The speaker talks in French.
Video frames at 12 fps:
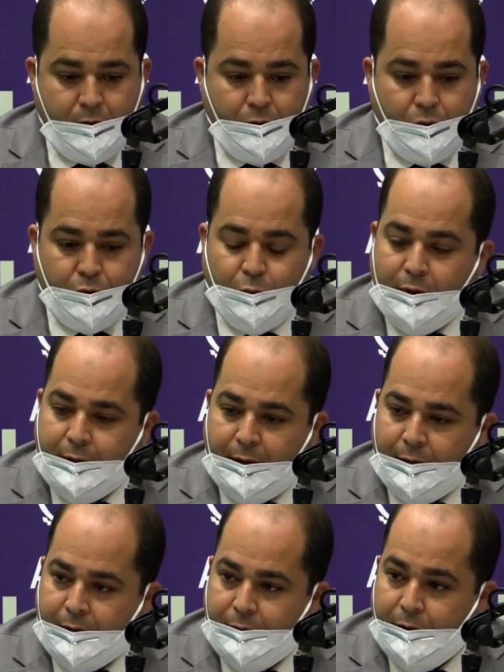qu'on doit y
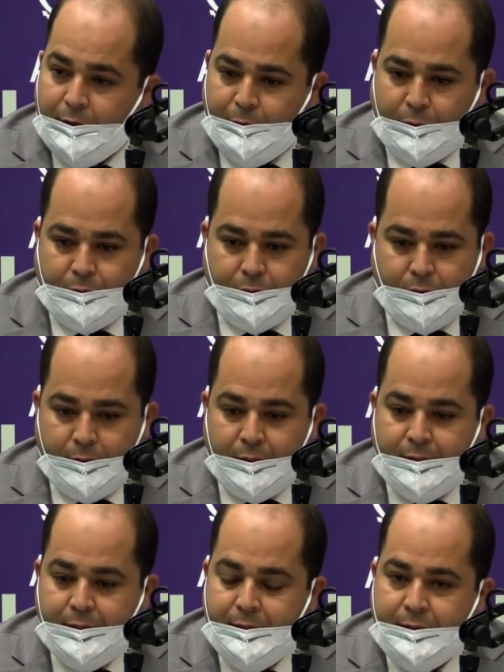arriver, parce que
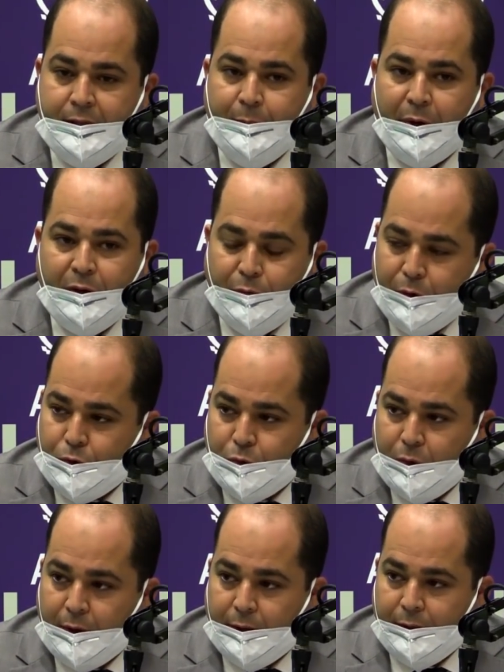les n'est pas un fin en
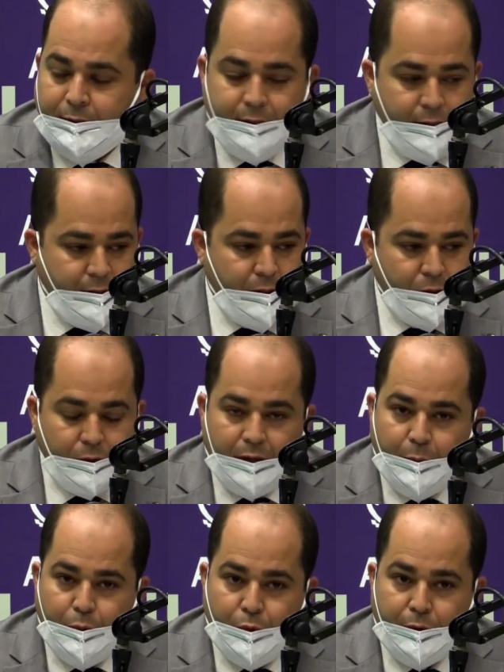soi. Les TIC sont
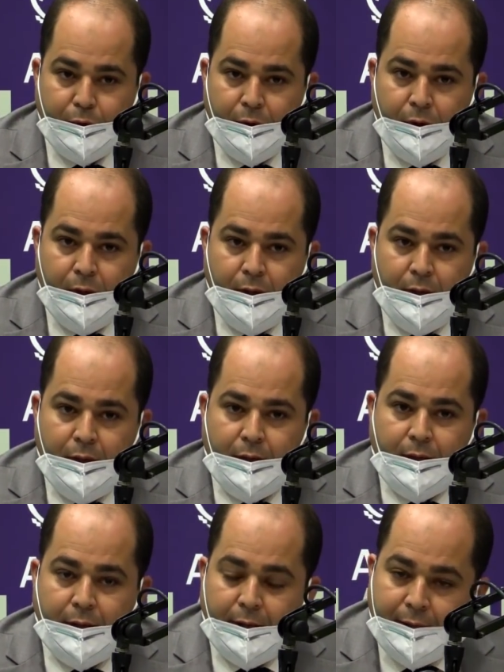là pour
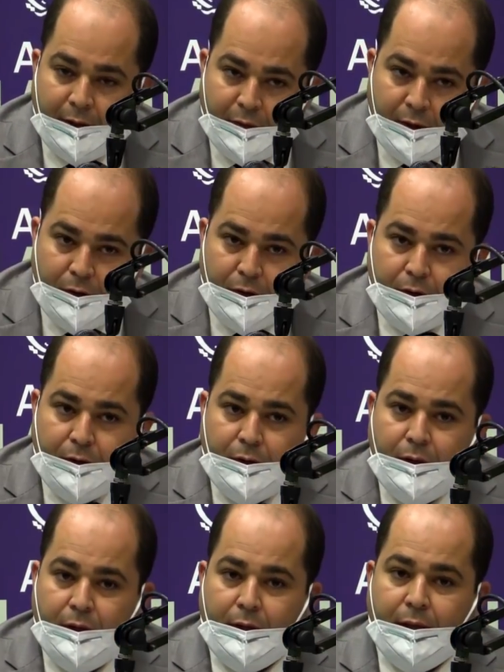créer de la valeur,
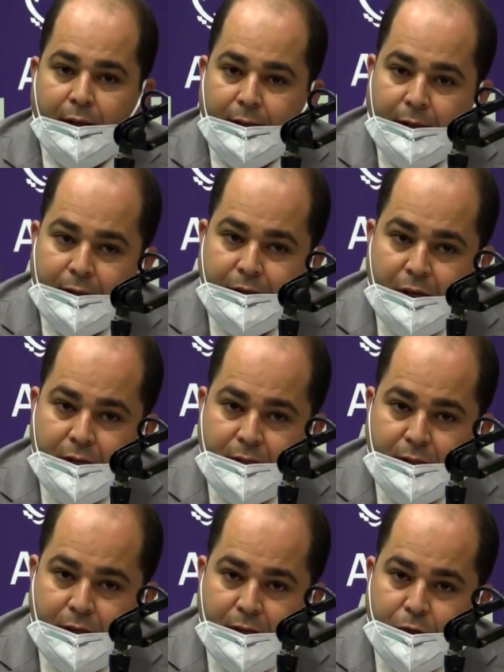créer de la
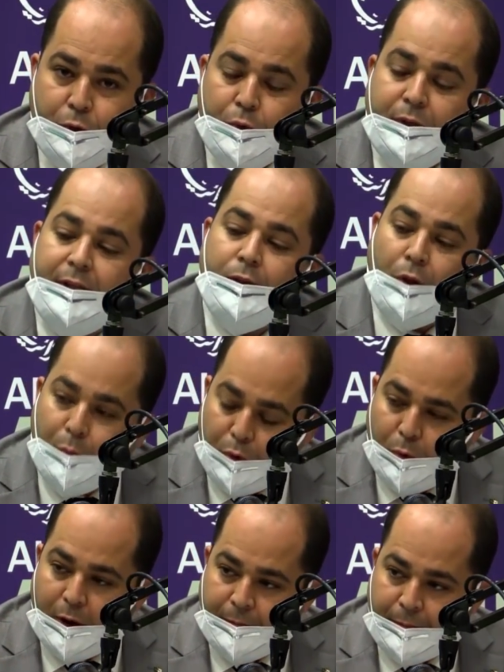richesse et surtout créer de
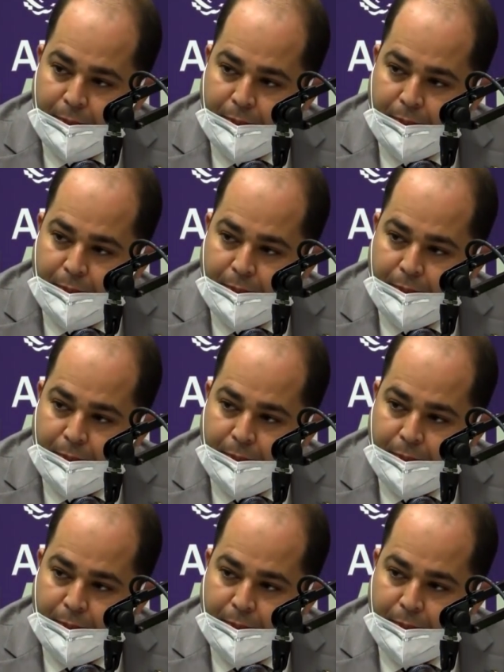l'emploi.